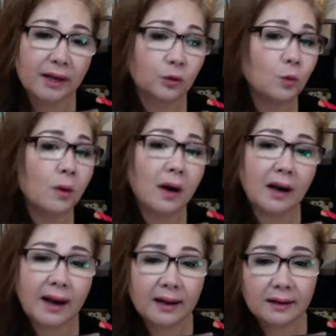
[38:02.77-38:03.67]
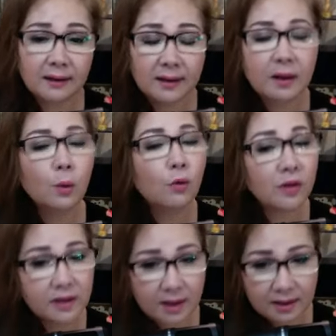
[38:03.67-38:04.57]
nghĩ rằng tôi có ra nắng, quý
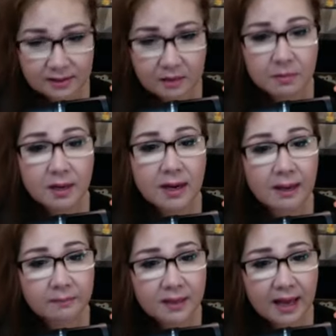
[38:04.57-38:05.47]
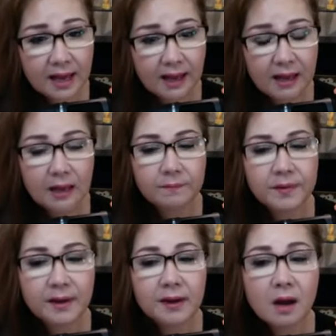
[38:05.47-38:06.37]
vị vẫn sẽ bị nám da.
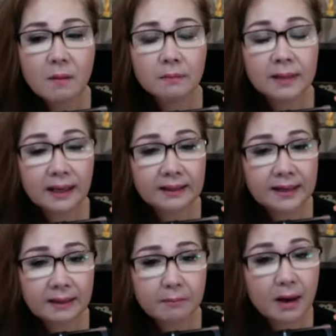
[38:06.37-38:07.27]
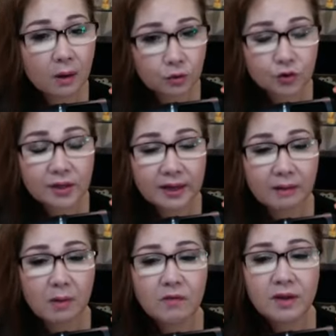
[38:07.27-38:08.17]
Những cái đốm tàn nhang bắt đầu xuất
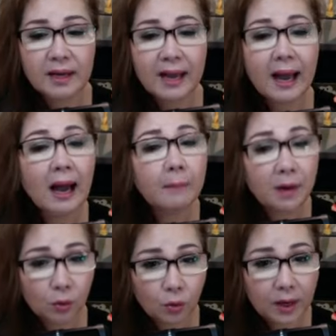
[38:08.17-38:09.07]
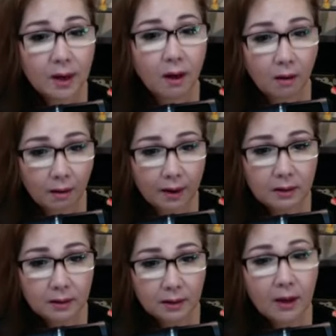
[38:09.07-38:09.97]
hiện bởi vì cái áp lực của cái lò nó,
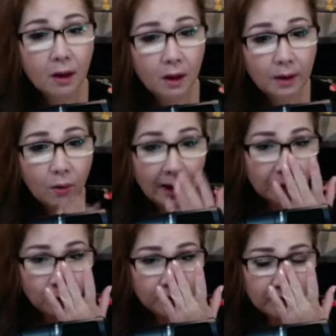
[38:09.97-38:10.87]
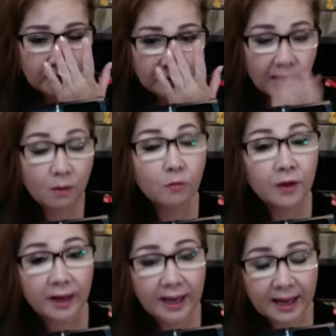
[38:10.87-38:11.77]
cái lò nấu ăn của quý vị và công
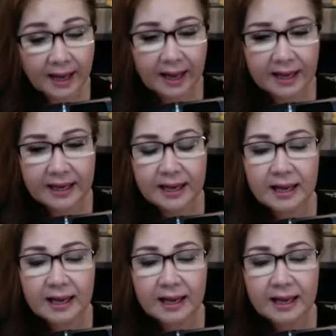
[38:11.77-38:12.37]
việc hàng ngày